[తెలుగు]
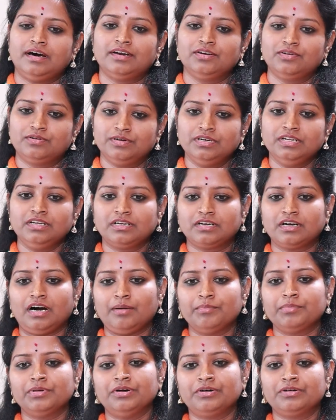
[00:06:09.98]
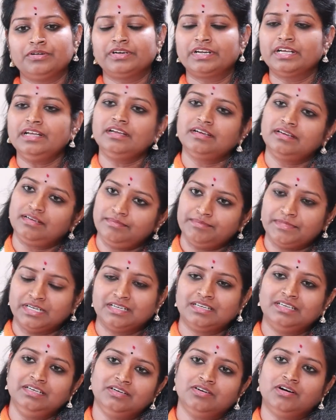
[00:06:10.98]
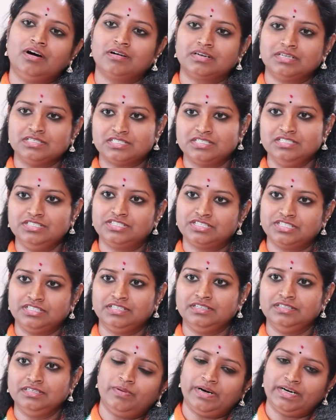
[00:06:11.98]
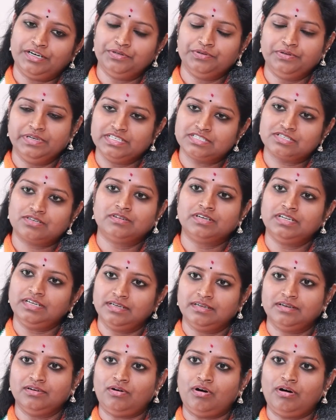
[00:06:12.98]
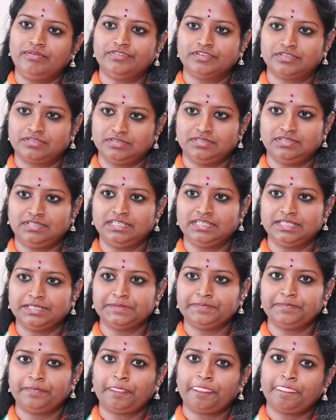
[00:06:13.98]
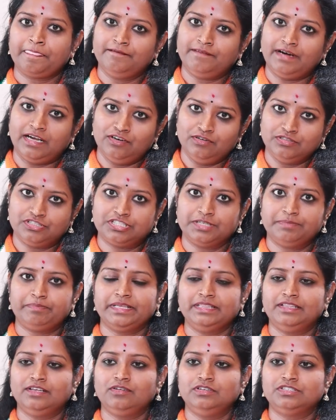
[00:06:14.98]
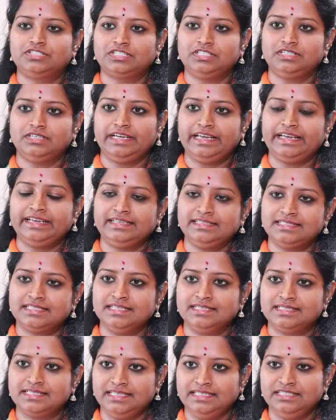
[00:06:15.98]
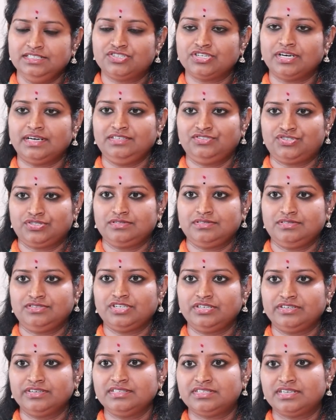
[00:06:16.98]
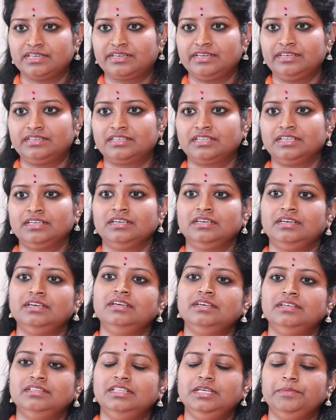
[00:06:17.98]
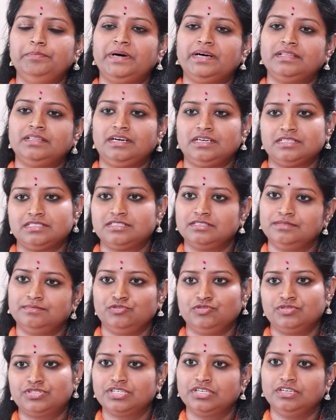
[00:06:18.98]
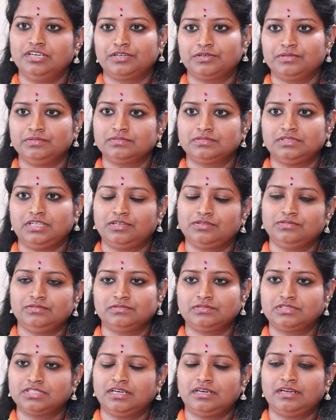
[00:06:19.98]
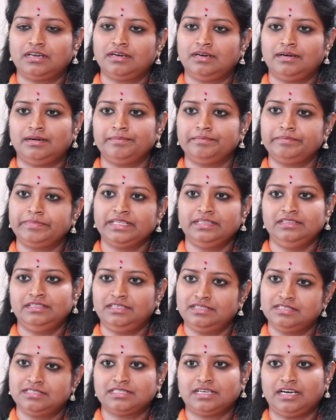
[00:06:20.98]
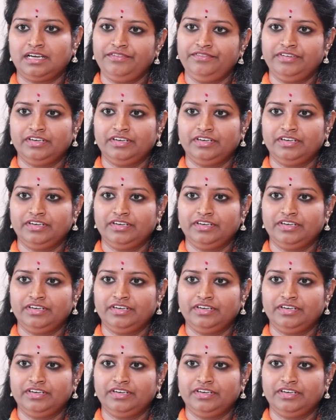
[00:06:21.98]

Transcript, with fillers: అనుకుని కామ్గా ఉంటే మనకి కాంగ్రెస్ నుంచి వన్ టూ డేస్లోనే ఆఫర్ అంటే వాళ్ళు వచ్చి పెద్దలు వచ్చి ఏఐసిసి ఇన్ఛార్జ్ జనరల్ సెక్రటరీ దీపాదాస్ మున్షి గారు తను చాలా పెద్ద స్థాయి